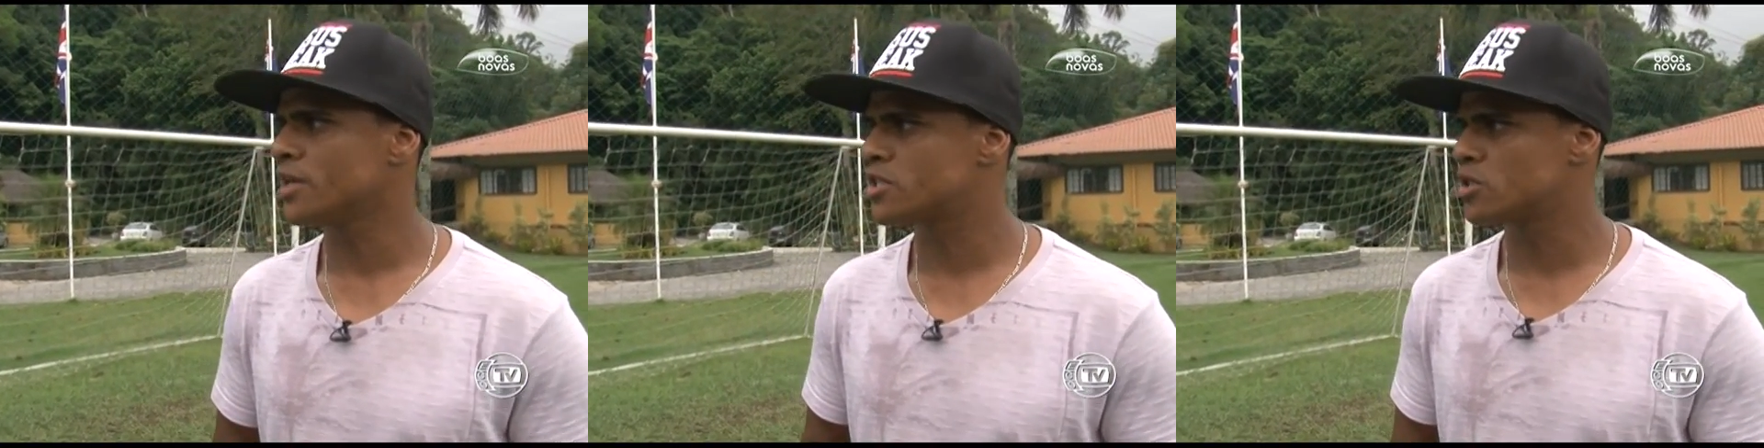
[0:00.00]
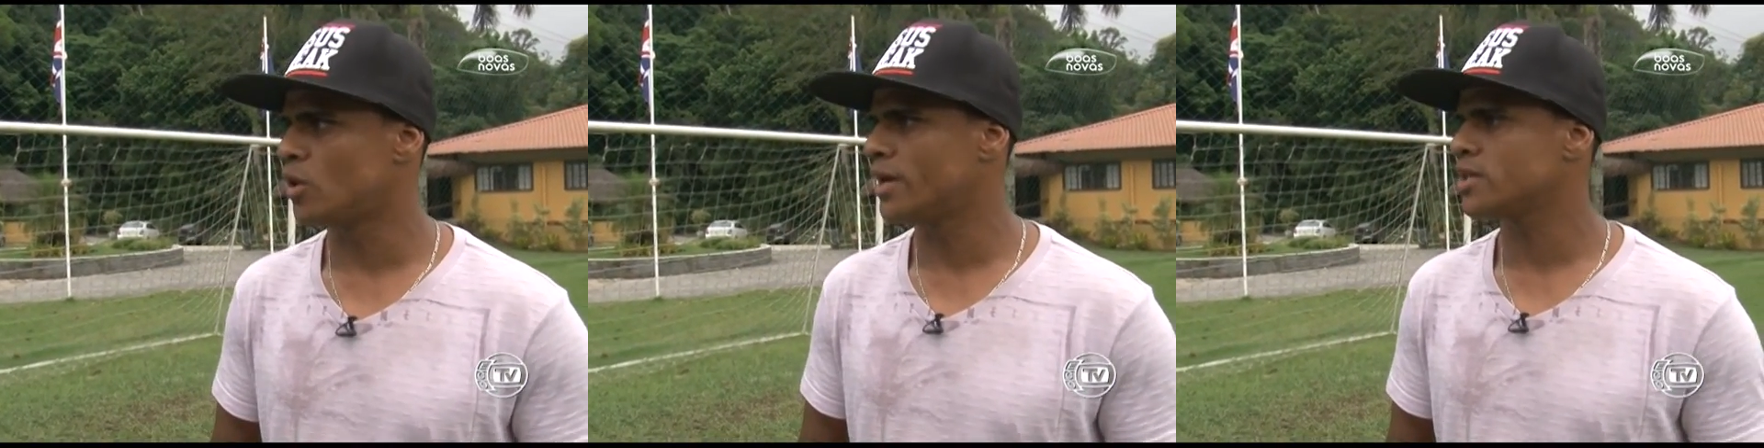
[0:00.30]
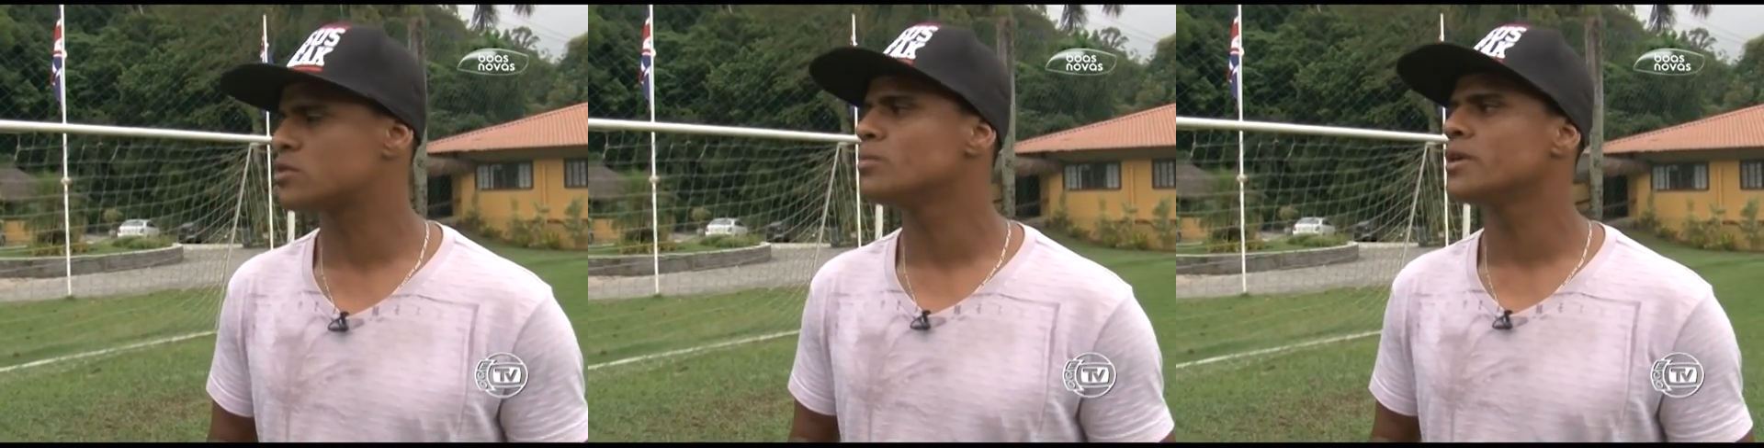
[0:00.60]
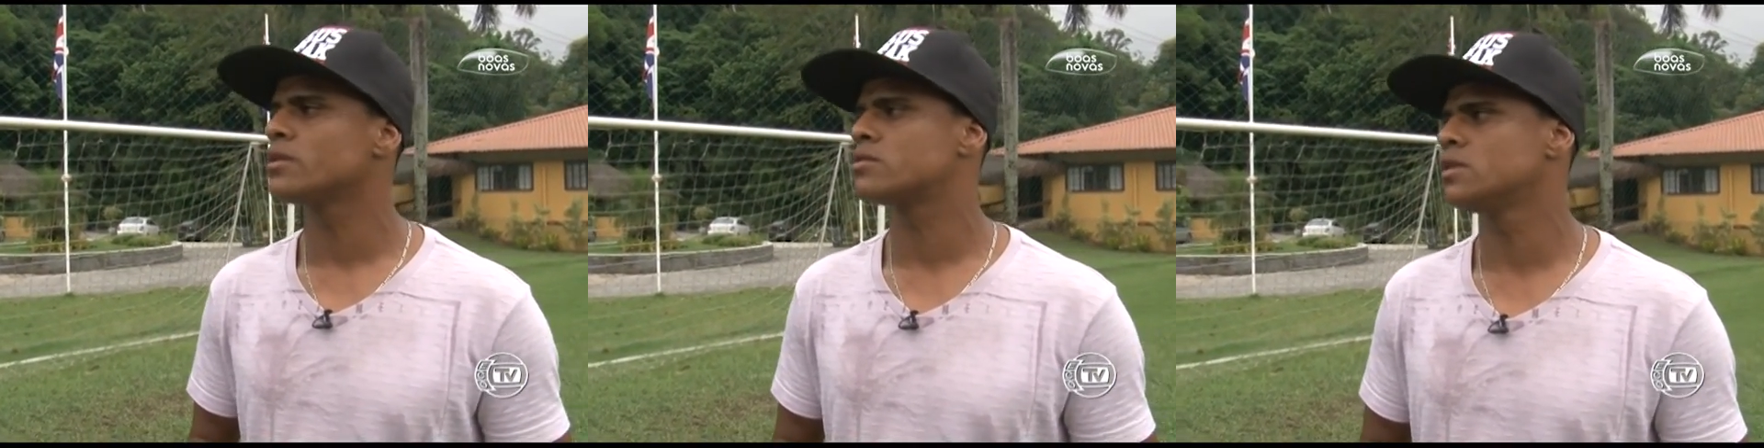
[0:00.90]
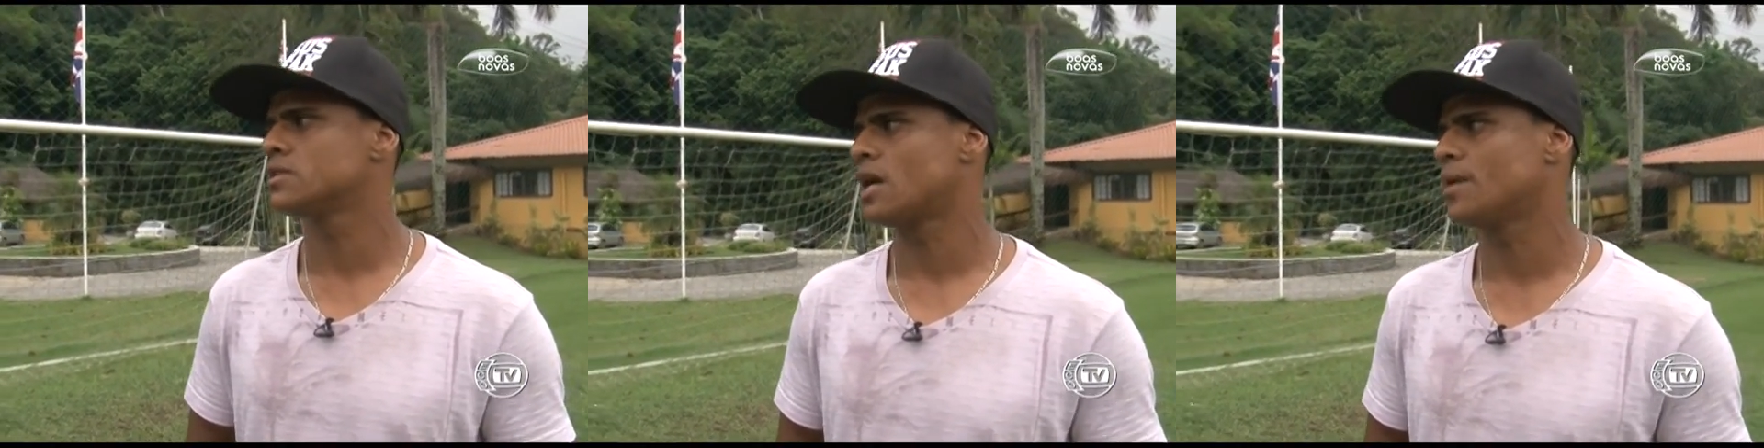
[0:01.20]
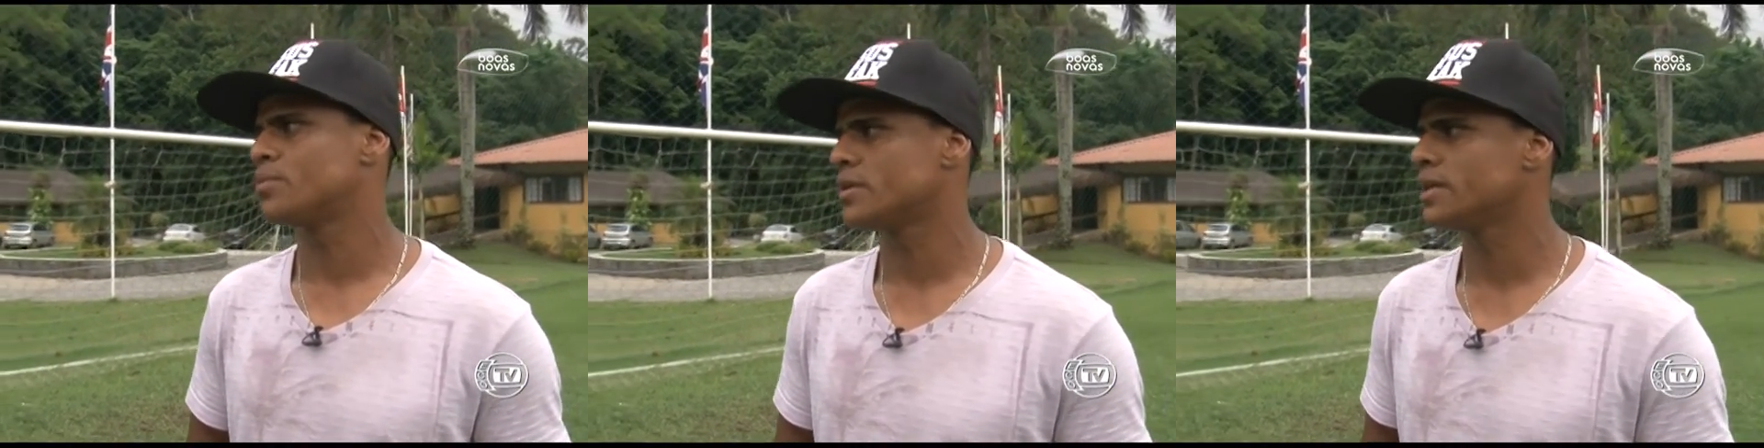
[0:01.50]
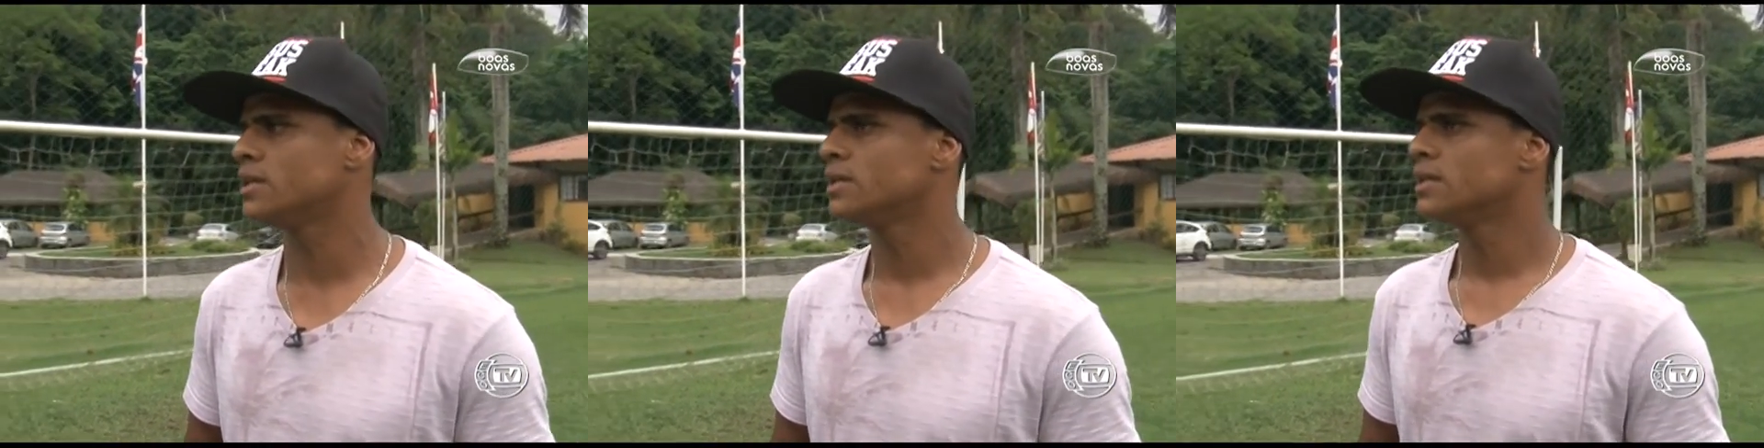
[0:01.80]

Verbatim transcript: a gente só é instrumento utilizado por Ele.